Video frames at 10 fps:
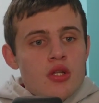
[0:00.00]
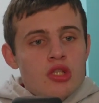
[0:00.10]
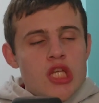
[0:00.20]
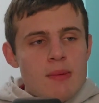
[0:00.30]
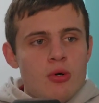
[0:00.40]

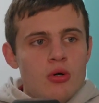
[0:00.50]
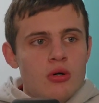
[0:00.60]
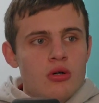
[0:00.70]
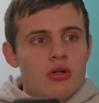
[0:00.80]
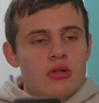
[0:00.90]

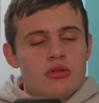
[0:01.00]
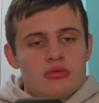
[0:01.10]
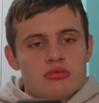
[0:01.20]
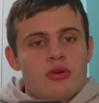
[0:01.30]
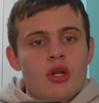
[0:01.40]

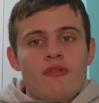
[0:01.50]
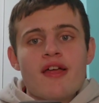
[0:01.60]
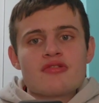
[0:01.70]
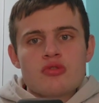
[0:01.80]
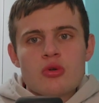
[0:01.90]
diciamo quello
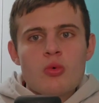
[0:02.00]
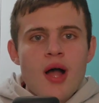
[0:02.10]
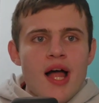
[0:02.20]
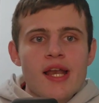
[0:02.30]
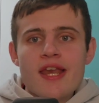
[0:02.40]
verso il
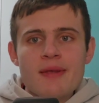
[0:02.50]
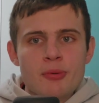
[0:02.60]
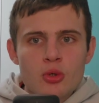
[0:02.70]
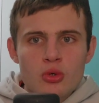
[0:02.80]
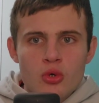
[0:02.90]
quale
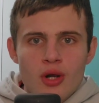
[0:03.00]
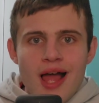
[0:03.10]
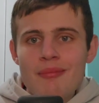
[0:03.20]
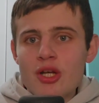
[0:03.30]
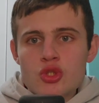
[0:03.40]
ripongo
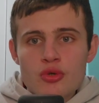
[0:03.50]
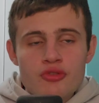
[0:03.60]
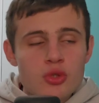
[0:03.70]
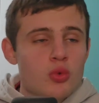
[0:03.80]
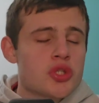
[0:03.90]
la maggior
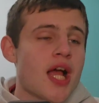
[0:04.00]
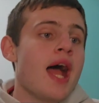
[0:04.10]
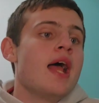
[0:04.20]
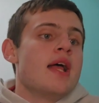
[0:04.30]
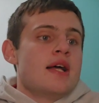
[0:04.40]
fiducia
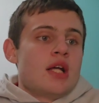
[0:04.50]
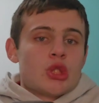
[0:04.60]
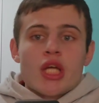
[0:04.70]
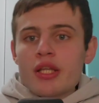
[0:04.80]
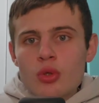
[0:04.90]

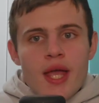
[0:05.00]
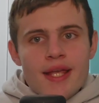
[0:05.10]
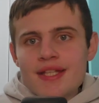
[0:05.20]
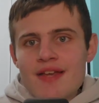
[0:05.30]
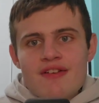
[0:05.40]
Certo è
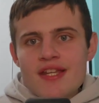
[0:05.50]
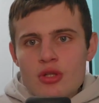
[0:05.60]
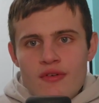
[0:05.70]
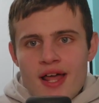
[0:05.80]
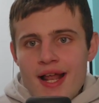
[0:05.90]
che deve
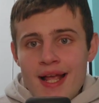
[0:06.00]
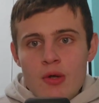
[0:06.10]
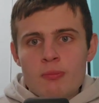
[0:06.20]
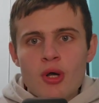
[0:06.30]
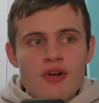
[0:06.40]
ritrovare
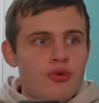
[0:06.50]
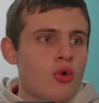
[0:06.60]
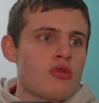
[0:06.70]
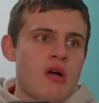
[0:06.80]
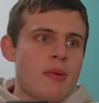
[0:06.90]
anche un po' la
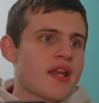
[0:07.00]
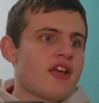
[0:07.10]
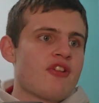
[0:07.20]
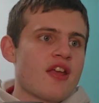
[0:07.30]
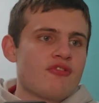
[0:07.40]
forma
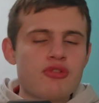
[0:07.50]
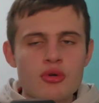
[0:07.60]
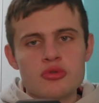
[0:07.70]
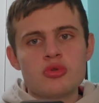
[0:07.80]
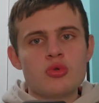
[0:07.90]
perché fra
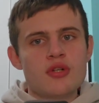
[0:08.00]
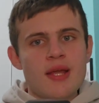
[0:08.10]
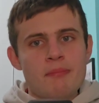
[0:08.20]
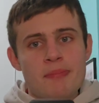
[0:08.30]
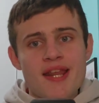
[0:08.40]
infortuni
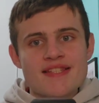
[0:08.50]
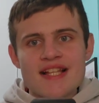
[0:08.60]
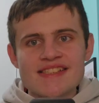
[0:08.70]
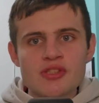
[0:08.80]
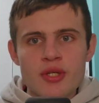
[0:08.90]
e
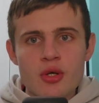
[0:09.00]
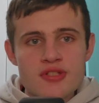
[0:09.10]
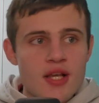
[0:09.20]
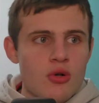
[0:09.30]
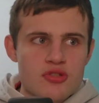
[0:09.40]
prestazioni
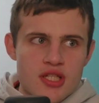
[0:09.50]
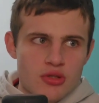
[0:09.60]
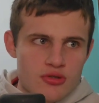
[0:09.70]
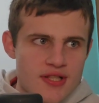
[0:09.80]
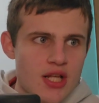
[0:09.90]
così e così
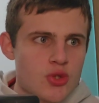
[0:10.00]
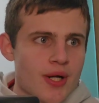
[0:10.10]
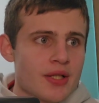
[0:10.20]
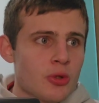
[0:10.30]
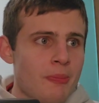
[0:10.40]
non sta
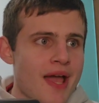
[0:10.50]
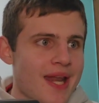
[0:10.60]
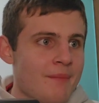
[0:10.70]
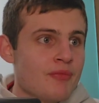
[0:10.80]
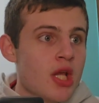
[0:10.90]
giocando
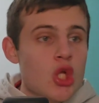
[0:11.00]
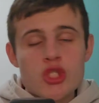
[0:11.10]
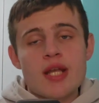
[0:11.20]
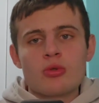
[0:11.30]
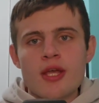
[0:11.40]
bene,
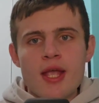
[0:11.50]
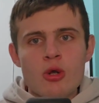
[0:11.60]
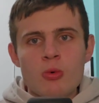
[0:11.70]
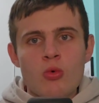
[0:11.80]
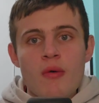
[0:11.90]
certo è che
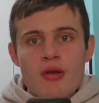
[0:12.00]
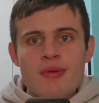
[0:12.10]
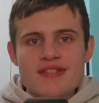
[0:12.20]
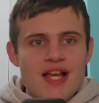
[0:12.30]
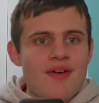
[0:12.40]
comunque per
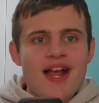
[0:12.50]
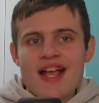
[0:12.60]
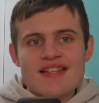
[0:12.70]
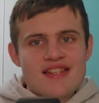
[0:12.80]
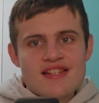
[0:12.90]
me
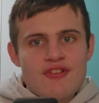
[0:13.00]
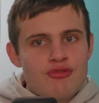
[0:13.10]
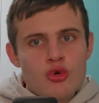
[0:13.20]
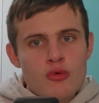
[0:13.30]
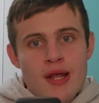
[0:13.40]
Scamacca se sta in
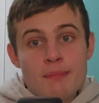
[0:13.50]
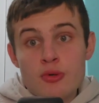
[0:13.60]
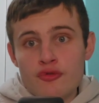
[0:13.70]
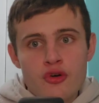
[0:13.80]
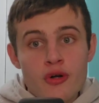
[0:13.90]
forma è il
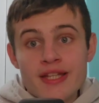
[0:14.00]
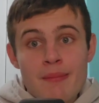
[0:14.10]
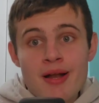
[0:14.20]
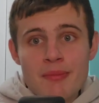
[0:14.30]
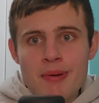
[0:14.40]
più forte a
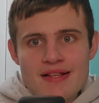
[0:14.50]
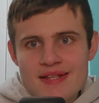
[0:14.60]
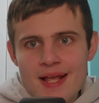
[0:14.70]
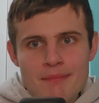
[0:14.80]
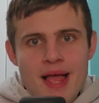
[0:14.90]
mani
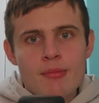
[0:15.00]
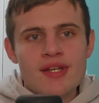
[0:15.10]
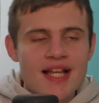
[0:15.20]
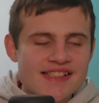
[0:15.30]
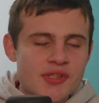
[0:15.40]
basse che abbiamo
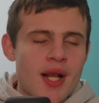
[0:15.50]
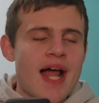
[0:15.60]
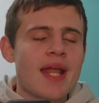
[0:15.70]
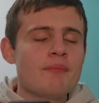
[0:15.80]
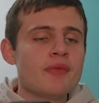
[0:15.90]
in
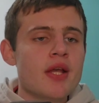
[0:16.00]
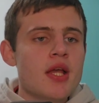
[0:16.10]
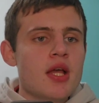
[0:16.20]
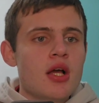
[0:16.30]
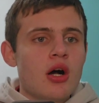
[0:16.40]
nazionale.
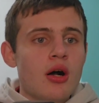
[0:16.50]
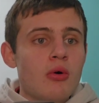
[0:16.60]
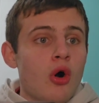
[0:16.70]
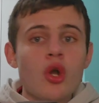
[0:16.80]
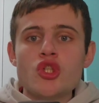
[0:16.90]

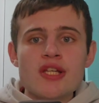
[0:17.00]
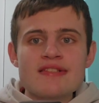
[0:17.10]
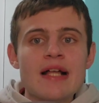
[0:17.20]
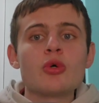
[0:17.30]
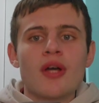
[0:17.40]
Oggi è
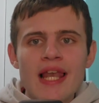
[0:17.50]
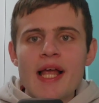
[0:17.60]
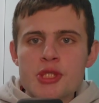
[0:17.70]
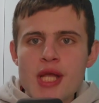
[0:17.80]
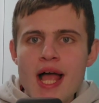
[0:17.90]
stato
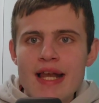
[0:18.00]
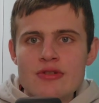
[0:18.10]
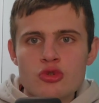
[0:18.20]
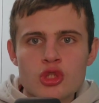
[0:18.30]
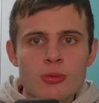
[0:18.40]
glaciale
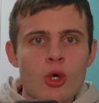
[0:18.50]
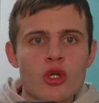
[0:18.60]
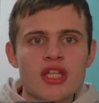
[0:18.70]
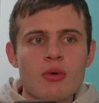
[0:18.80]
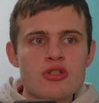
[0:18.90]
sotto
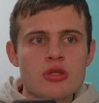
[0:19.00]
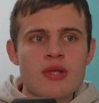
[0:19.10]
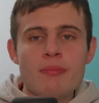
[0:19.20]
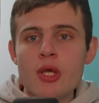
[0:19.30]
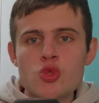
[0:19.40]
porta, questo
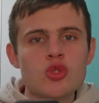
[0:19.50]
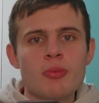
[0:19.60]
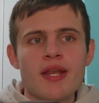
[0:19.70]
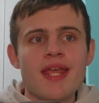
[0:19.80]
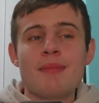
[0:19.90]
mi è piaciuto
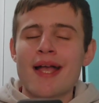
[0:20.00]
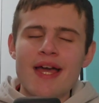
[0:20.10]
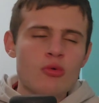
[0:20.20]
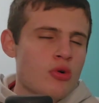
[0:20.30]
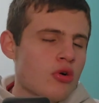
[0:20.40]
perché
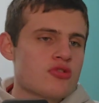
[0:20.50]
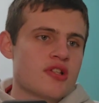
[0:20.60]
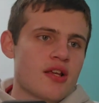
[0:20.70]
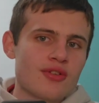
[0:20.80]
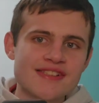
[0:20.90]
magari uno
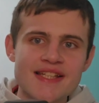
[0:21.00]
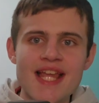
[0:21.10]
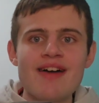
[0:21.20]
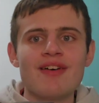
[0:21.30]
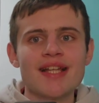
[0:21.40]
così che non
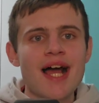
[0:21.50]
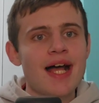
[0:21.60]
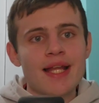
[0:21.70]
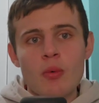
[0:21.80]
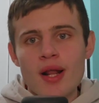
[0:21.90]
segnava
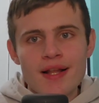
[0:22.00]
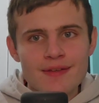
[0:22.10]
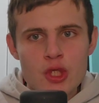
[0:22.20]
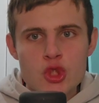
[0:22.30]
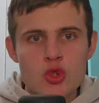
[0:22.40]
da, da
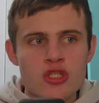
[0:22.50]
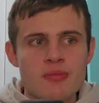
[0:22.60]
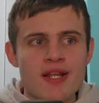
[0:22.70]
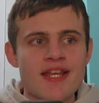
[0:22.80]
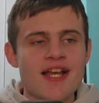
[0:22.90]
40 giorni
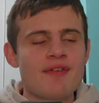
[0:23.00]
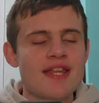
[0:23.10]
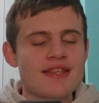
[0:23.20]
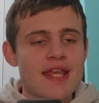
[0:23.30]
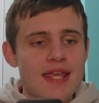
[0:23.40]

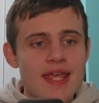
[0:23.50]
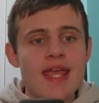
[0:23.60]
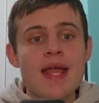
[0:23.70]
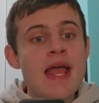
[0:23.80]
praticamente, che